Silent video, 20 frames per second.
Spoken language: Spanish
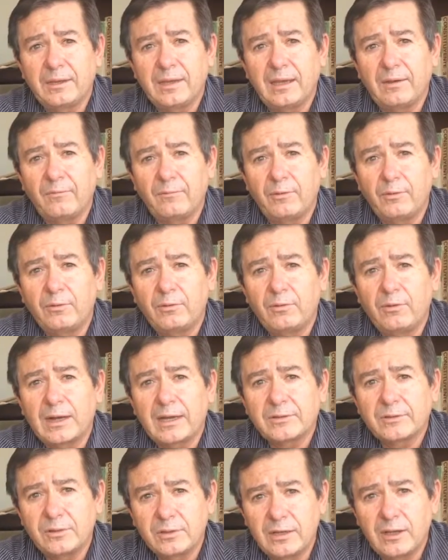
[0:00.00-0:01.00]
que fueron
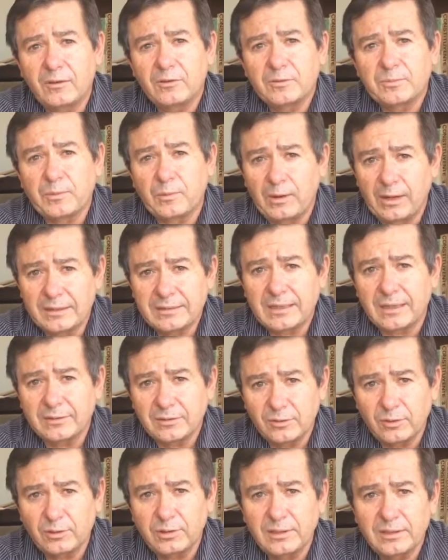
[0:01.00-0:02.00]
ocasionados por las
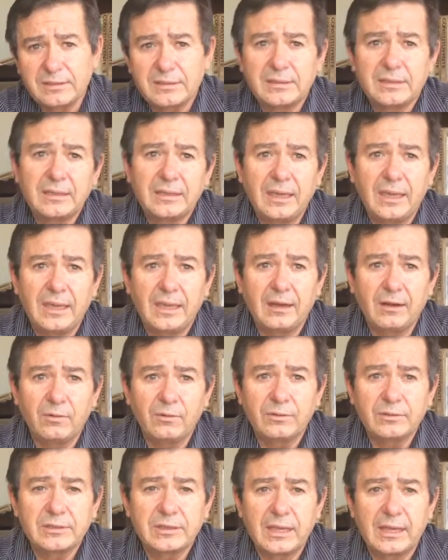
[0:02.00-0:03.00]
acciones en,
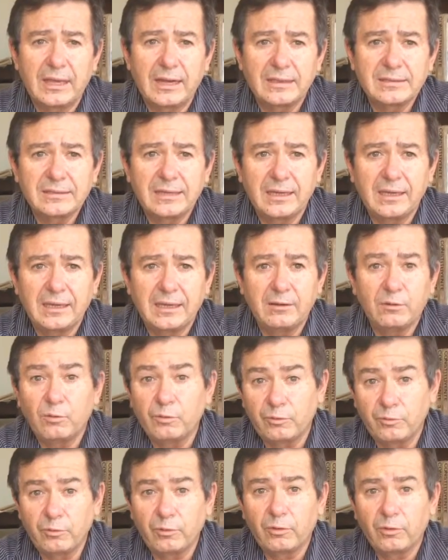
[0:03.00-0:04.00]
las que
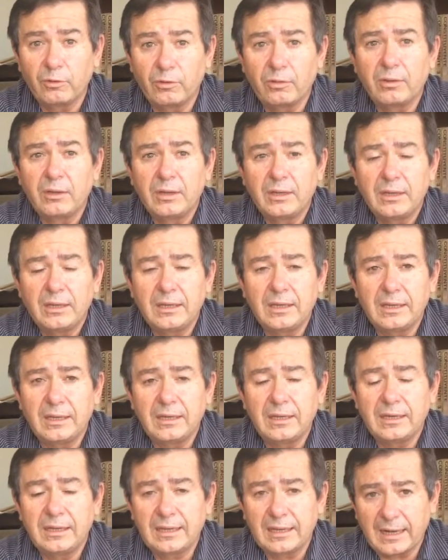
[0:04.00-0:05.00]
incluyó
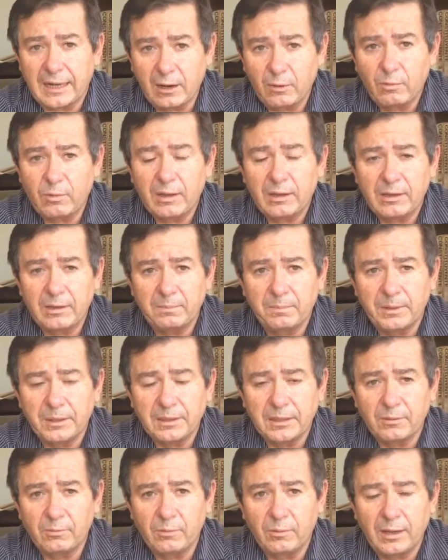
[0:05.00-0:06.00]
eh, Nicaragua, en
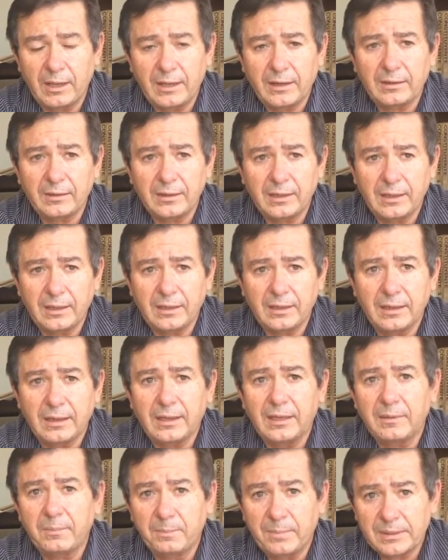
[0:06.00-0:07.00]
particular
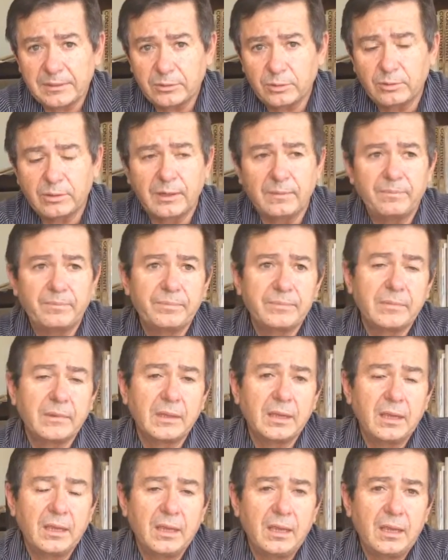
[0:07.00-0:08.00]
eh, en Pastora,
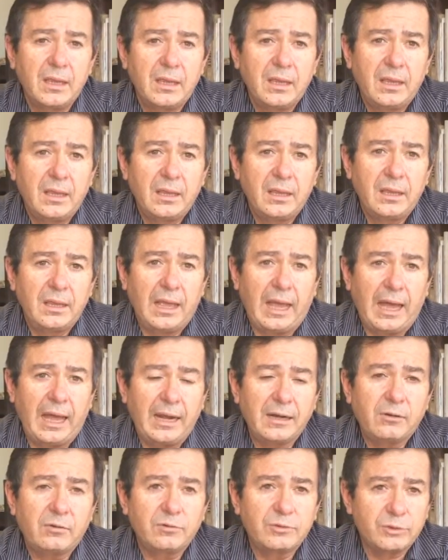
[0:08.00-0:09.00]

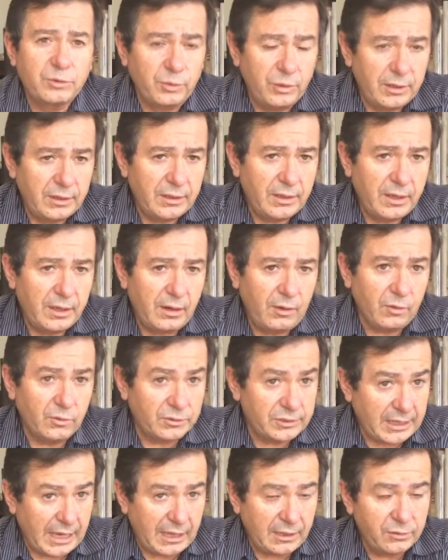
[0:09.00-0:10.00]
al construir
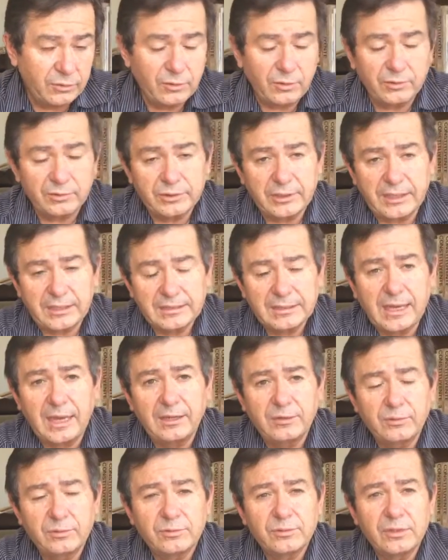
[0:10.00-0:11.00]
los caños, los tres
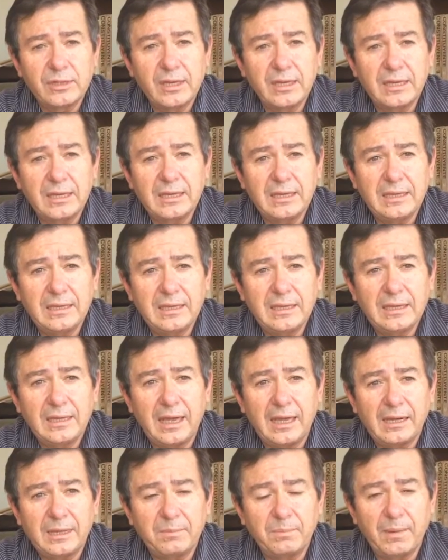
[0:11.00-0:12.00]
caños, y
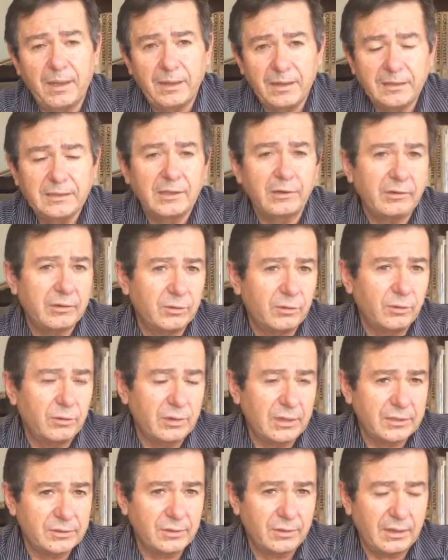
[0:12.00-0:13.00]
al invadir
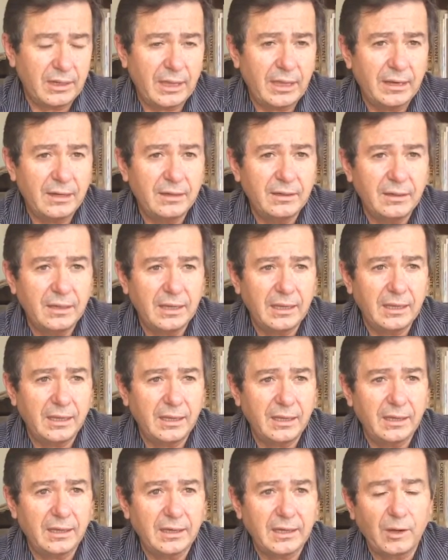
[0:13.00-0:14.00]
territorio nacional,
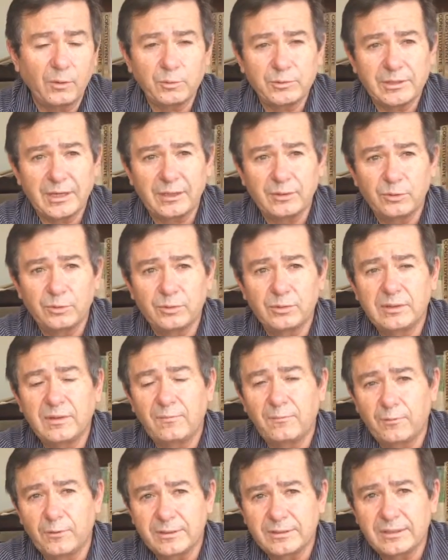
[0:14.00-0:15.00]
eh, causando
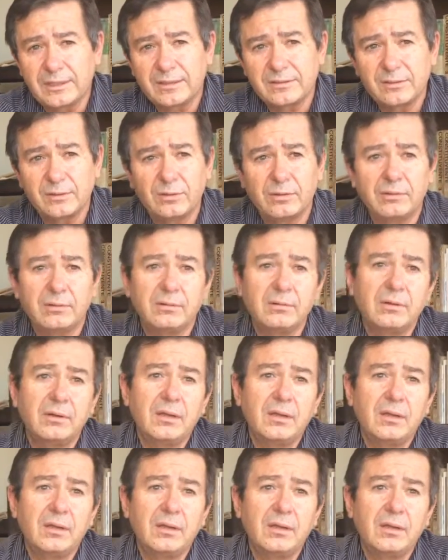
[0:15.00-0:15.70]
deforestación,